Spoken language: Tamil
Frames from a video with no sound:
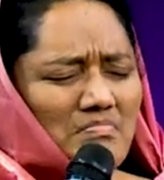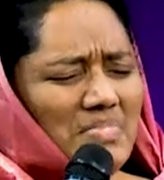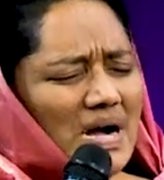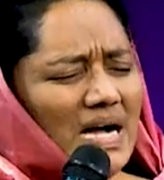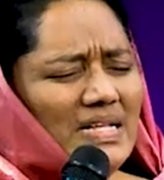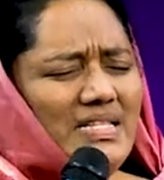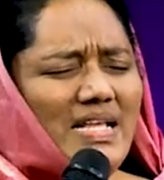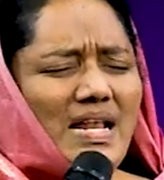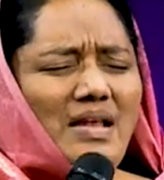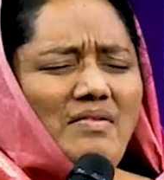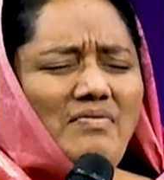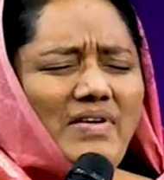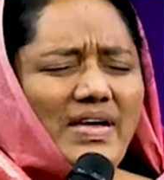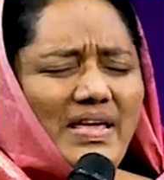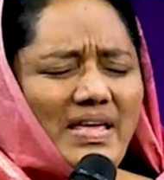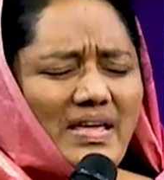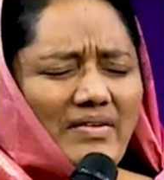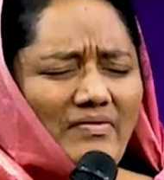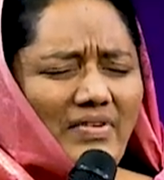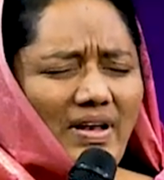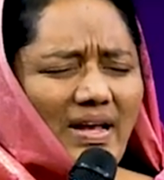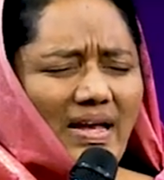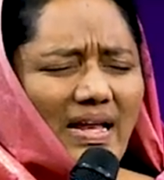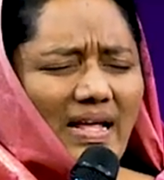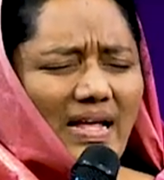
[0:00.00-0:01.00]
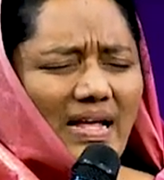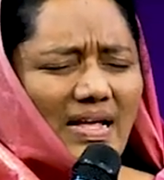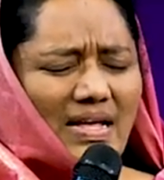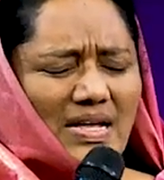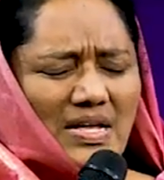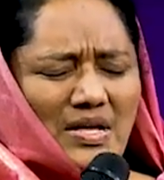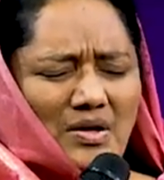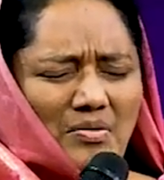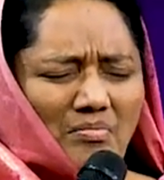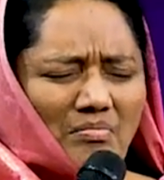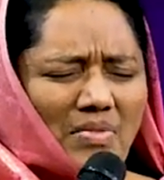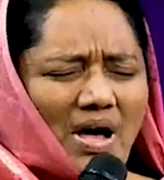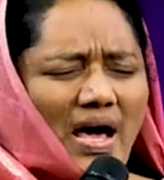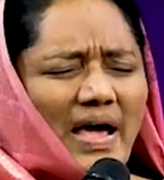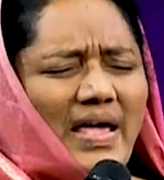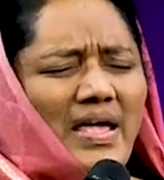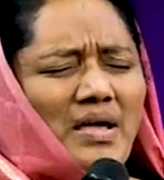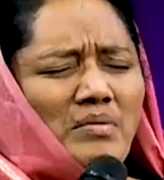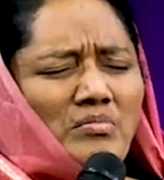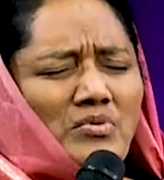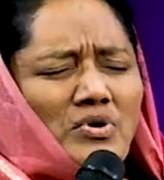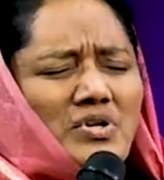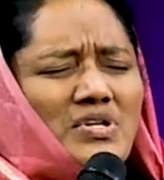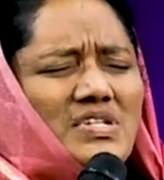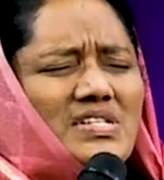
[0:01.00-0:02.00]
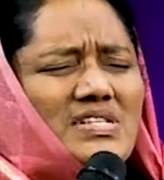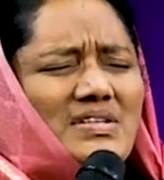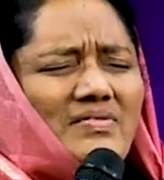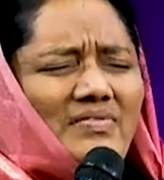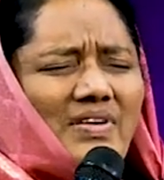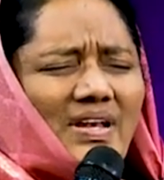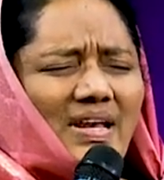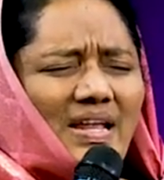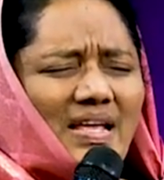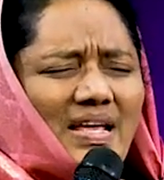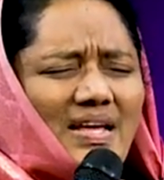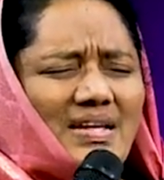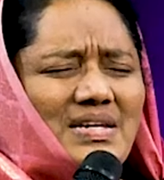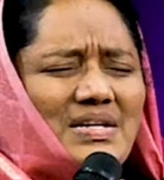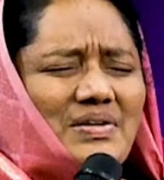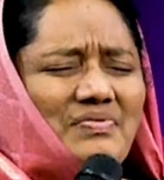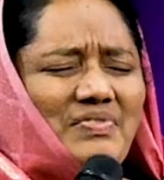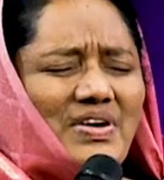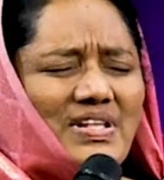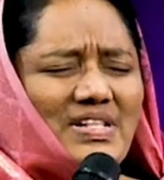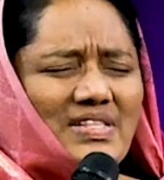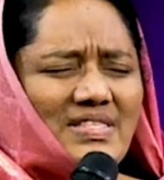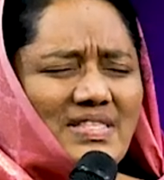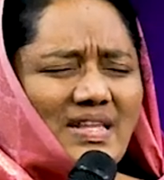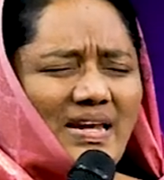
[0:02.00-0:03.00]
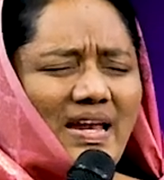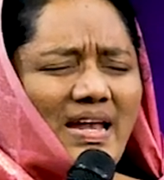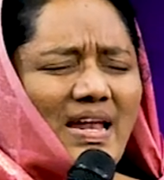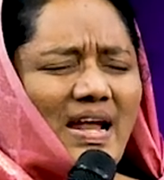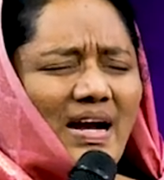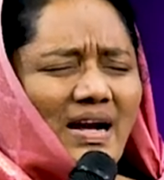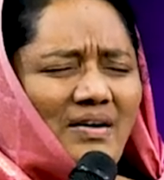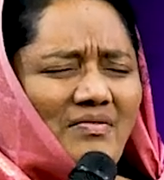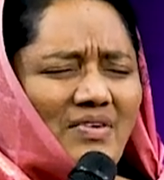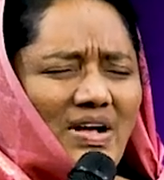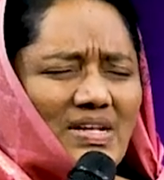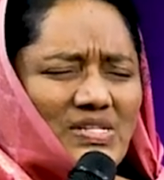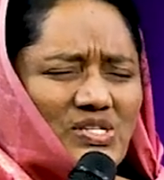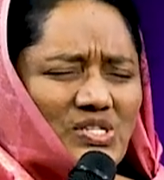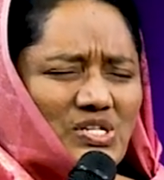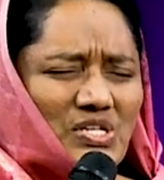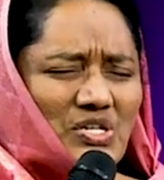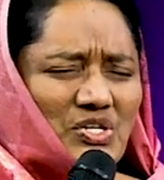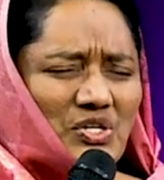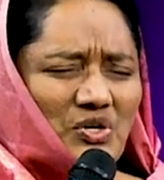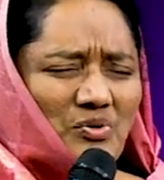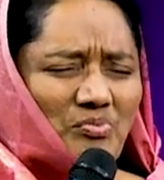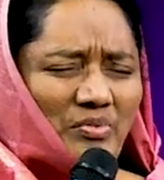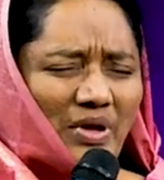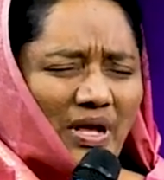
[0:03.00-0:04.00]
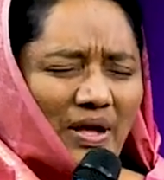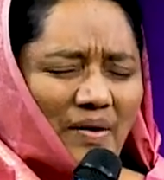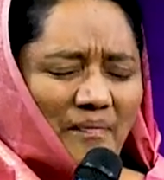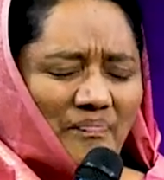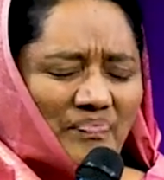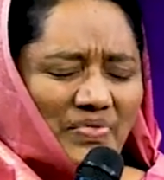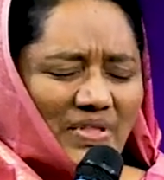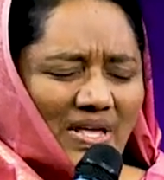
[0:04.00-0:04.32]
பதில் வையவில்லை பயமுறுத்தவில்லை என்று வேதத்தில் நாங்கள் வாசிக்கிறோமே